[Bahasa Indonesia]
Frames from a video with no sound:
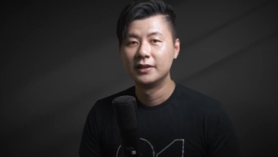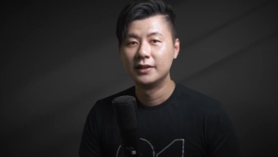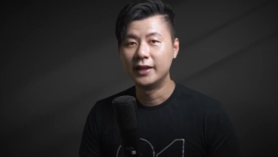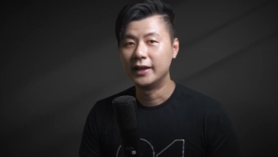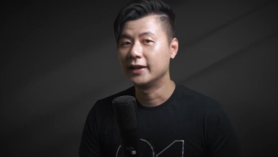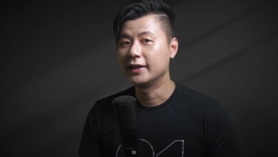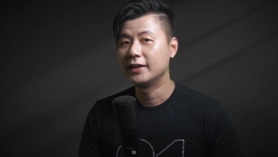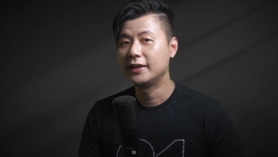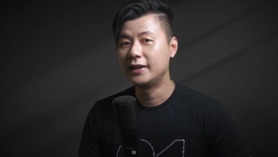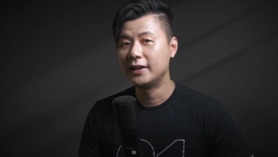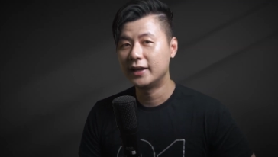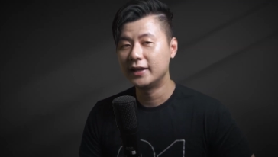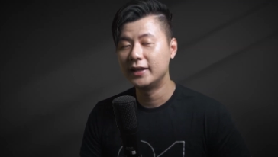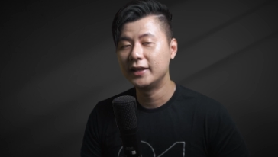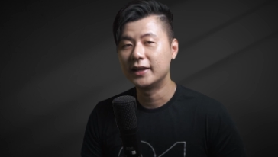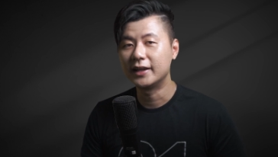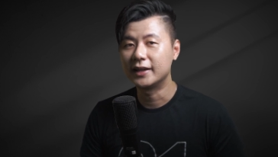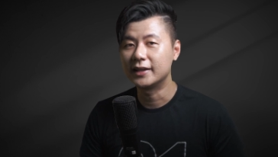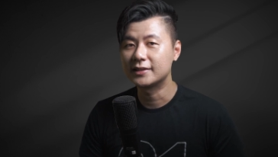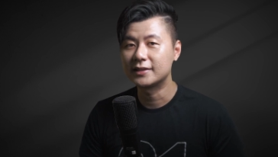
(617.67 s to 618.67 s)
Nah,
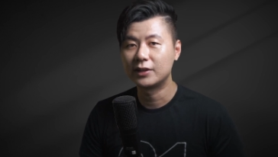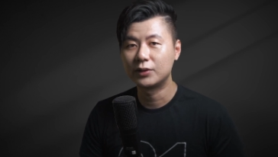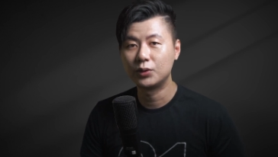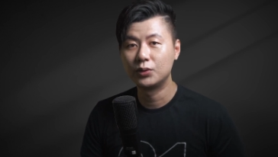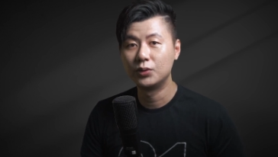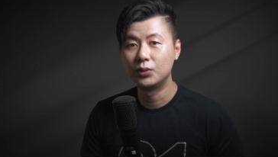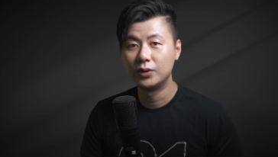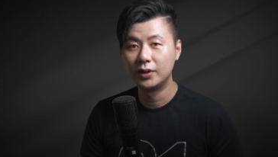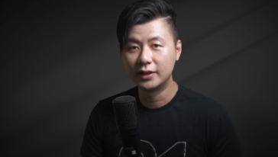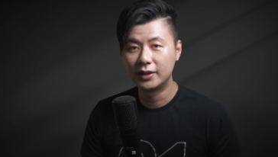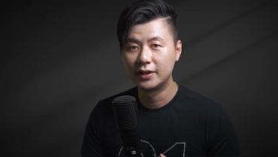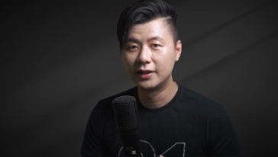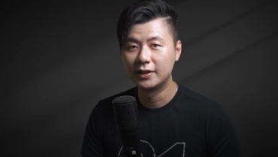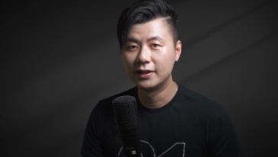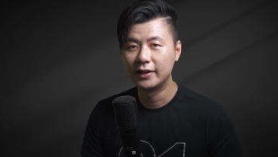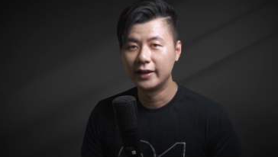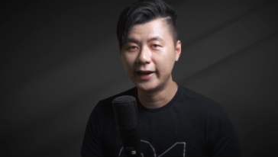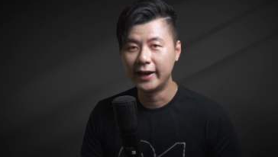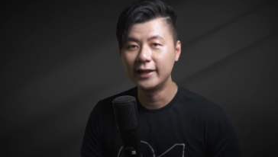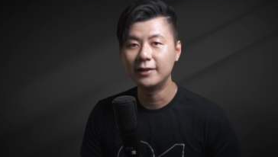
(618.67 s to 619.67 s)
kira-kira satu unit
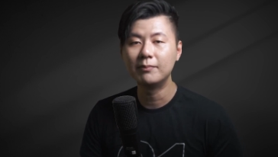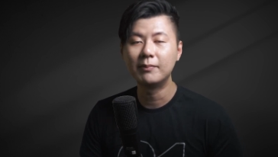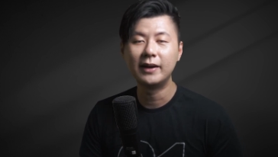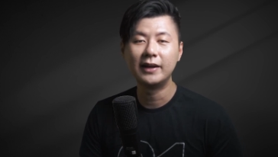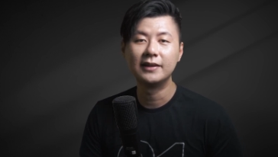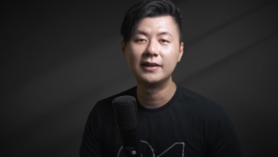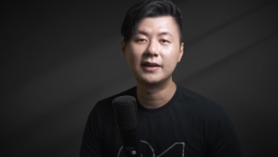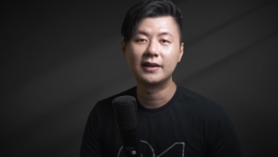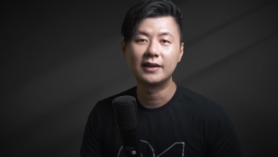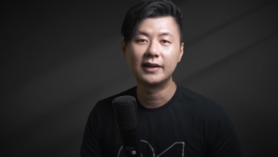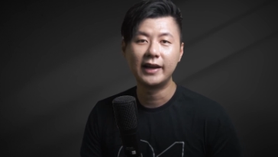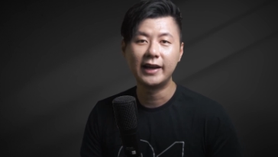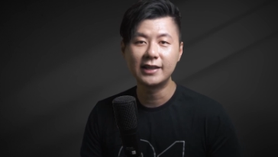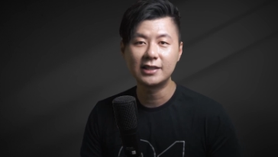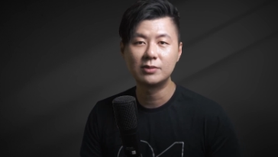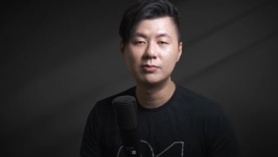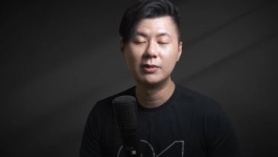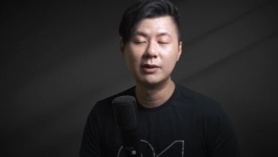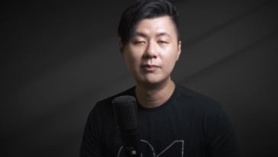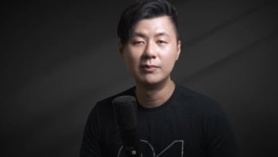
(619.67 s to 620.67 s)
N-Miner
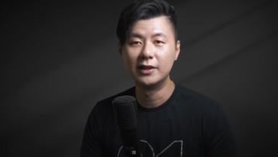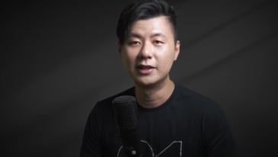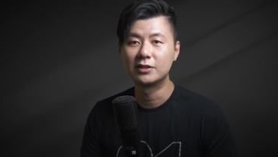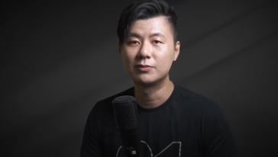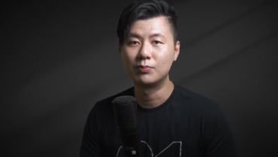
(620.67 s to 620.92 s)
S19